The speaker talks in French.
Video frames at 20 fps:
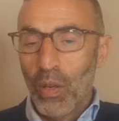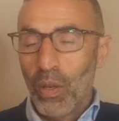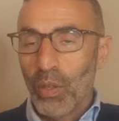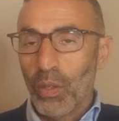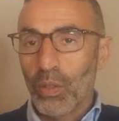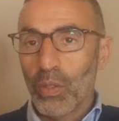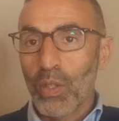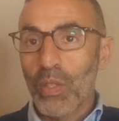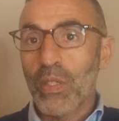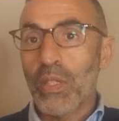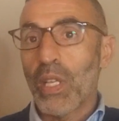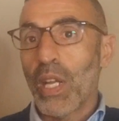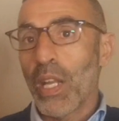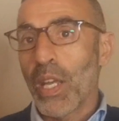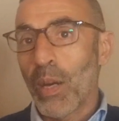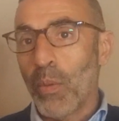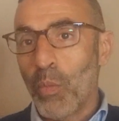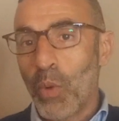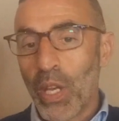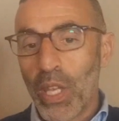d'un
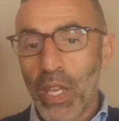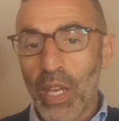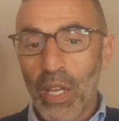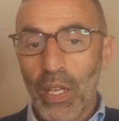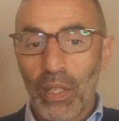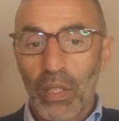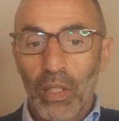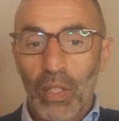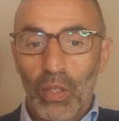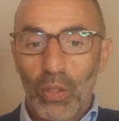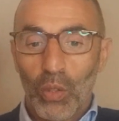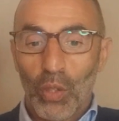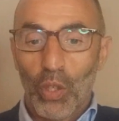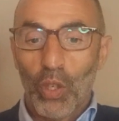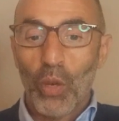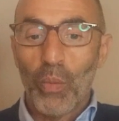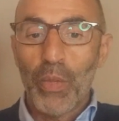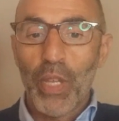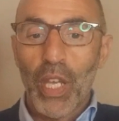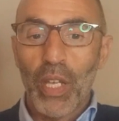salaire moyen, de
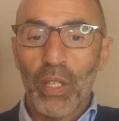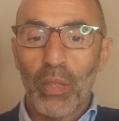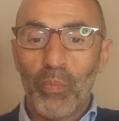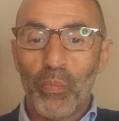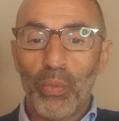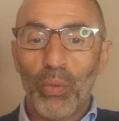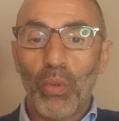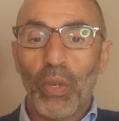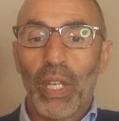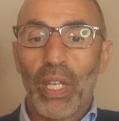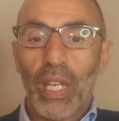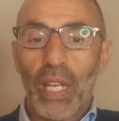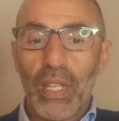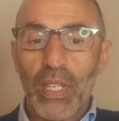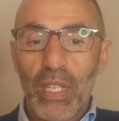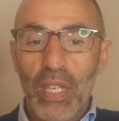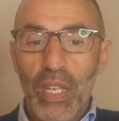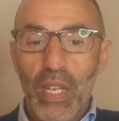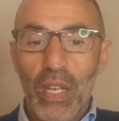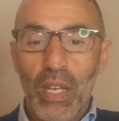combien pourrait
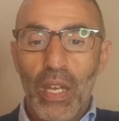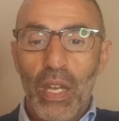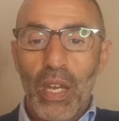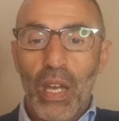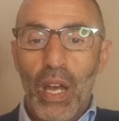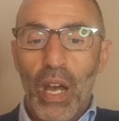gagner